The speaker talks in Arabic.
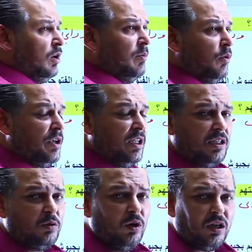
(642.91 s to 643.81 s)
الامويين
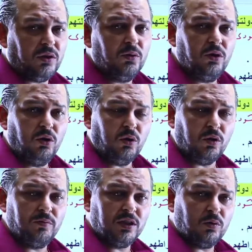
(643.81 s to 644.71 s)
يتوارثوا
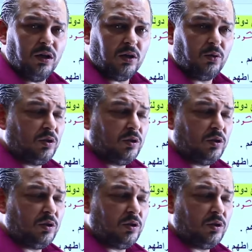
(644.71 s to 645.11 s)
الحكم يتوارثوا